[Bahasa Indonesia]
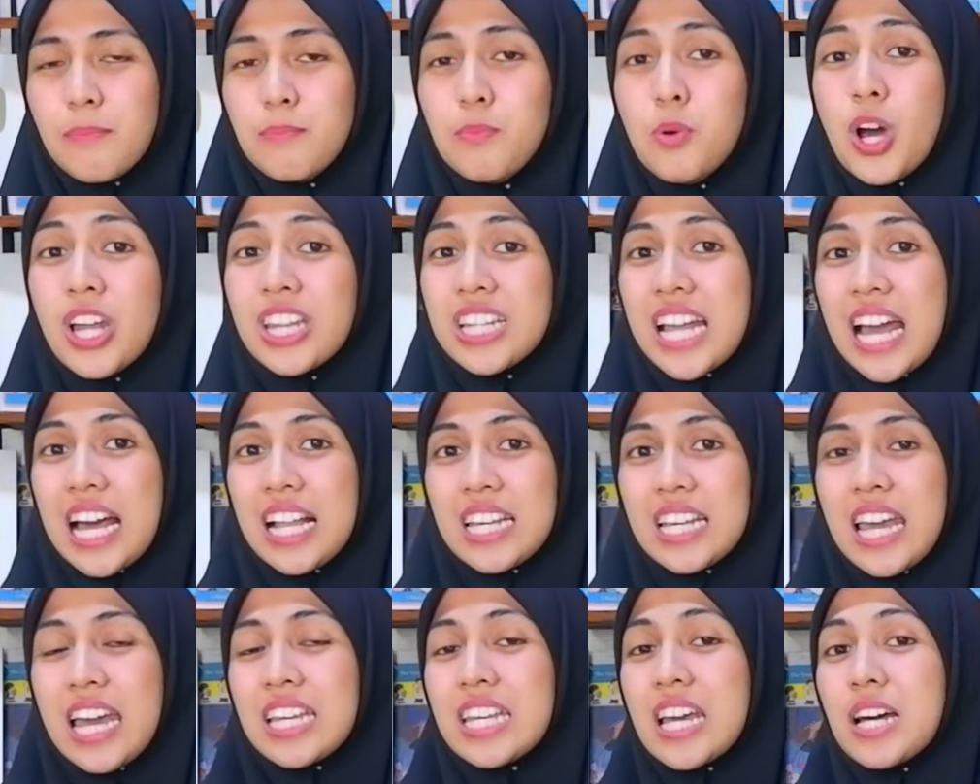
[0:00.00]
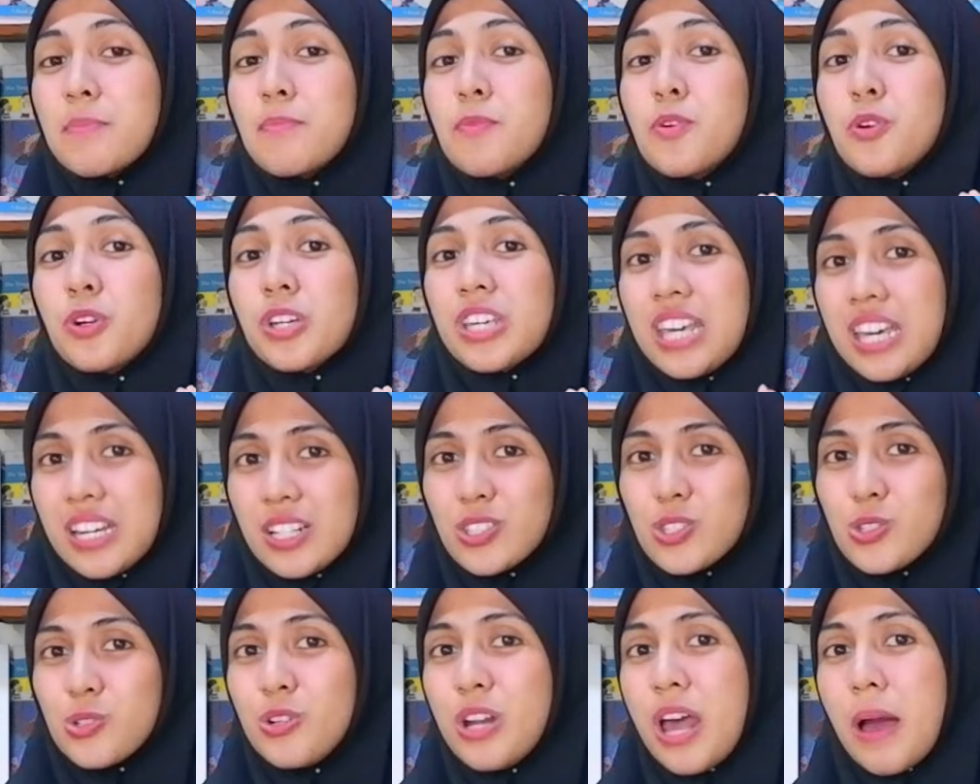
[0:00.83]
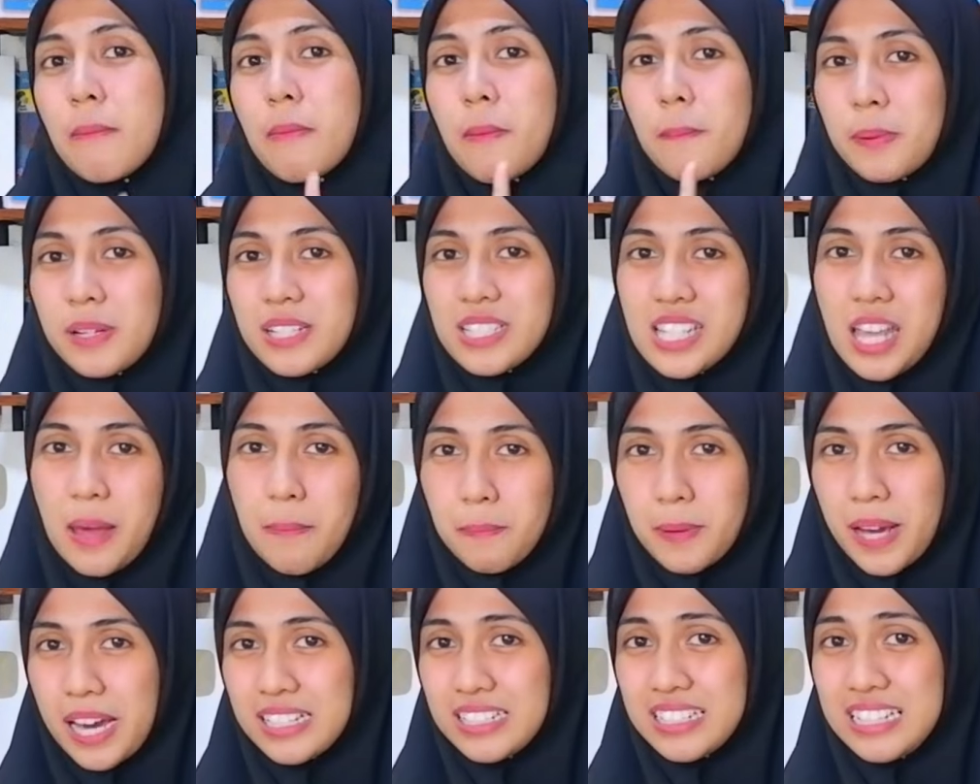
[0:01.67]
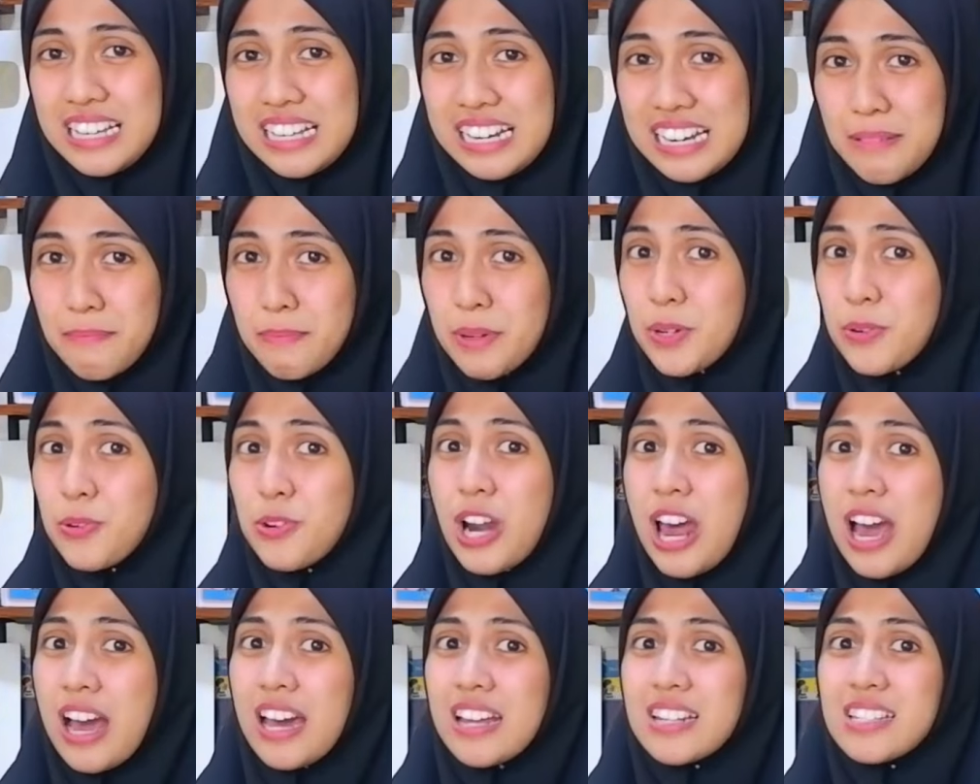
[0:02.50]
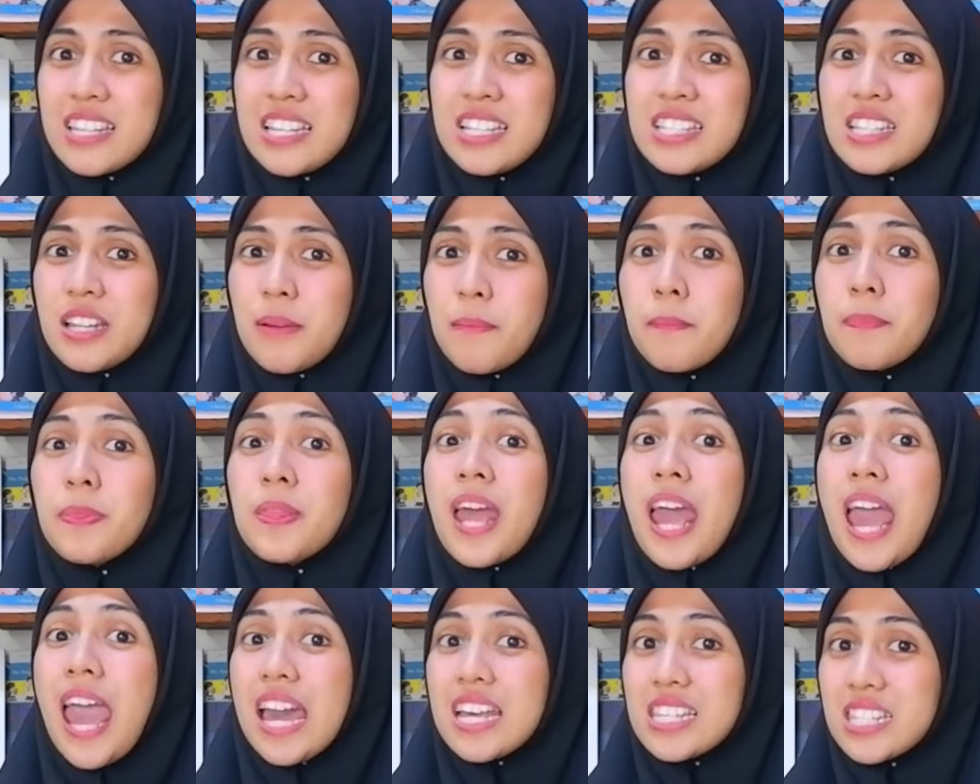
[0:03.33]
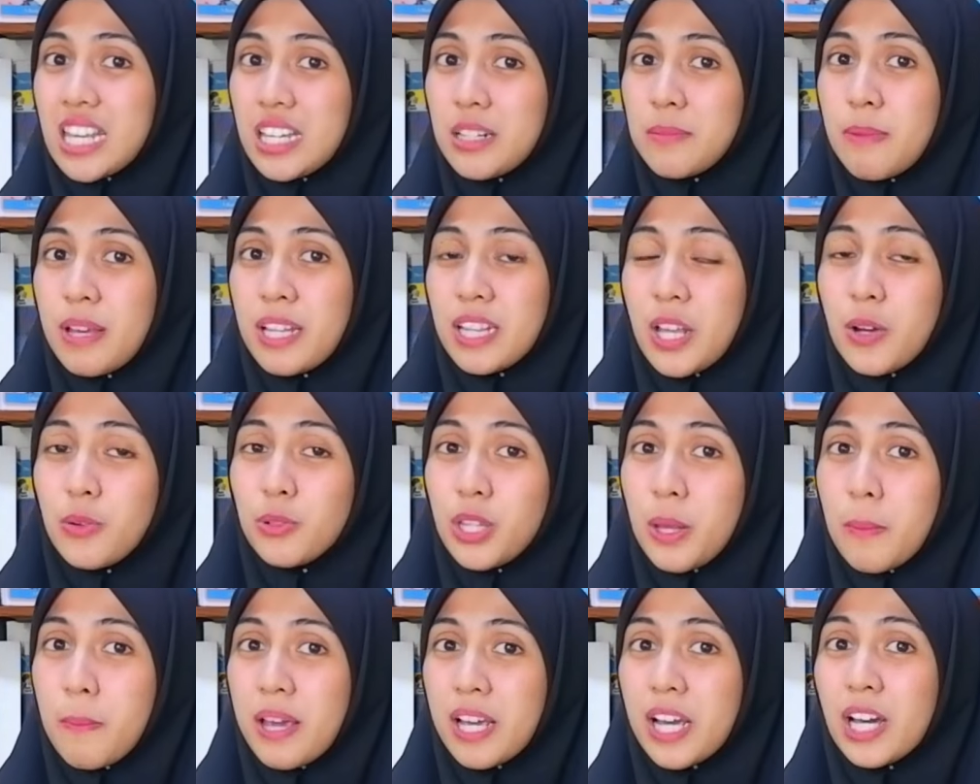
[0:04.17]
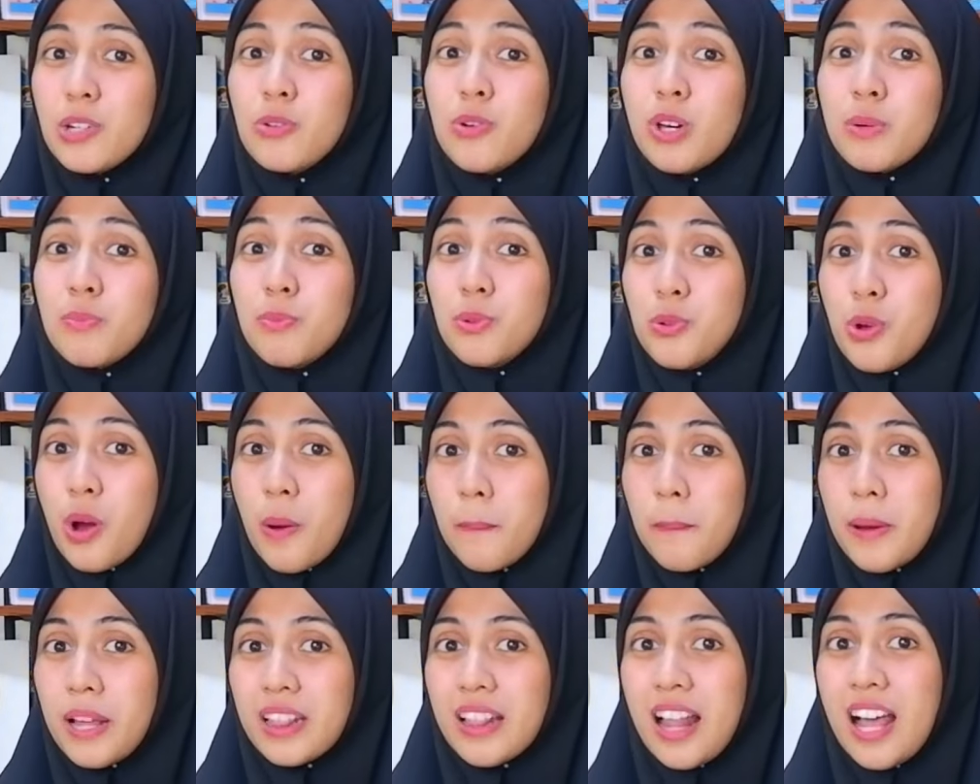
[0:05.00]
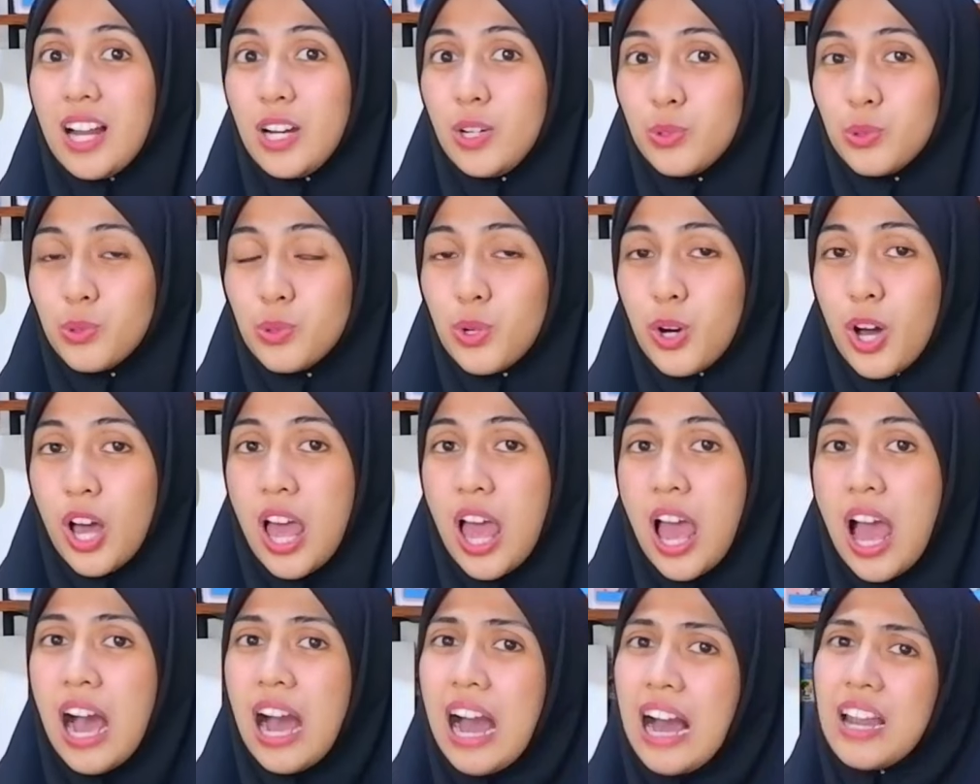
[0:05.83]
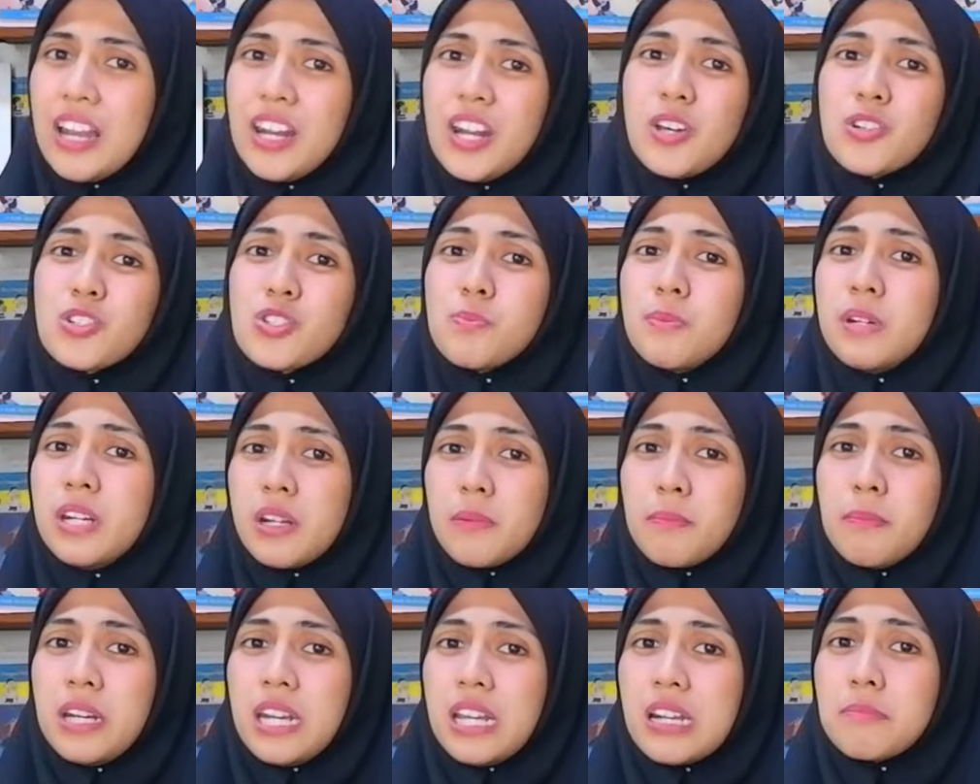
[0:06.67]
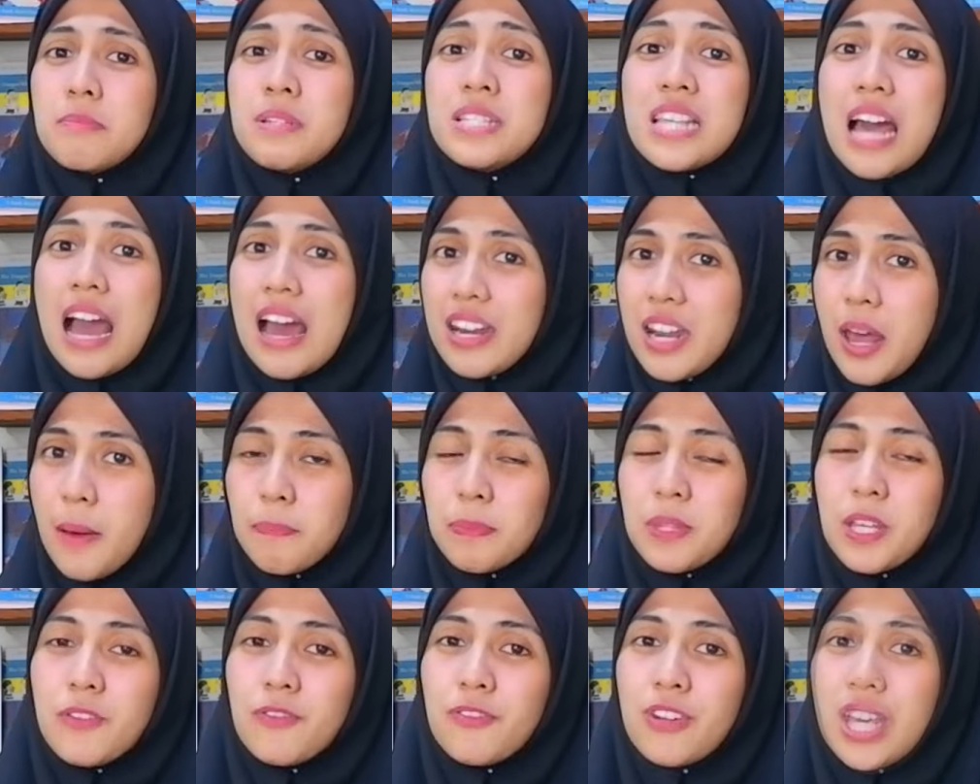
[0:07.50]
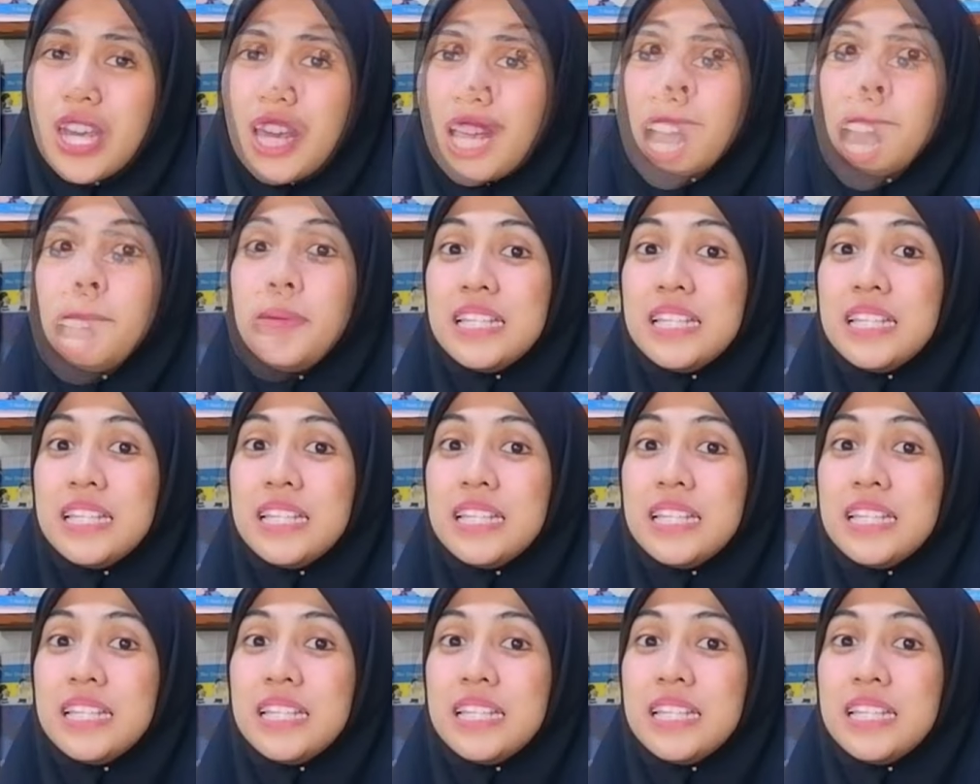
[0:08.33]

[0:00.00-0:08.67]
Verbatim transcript: Buat kalian yang mungkin sudah mempersiapkan diri menggunakan sistem SNBT UTBK 2024 lalu, kalian harus benar-benar bisa adaptif nih.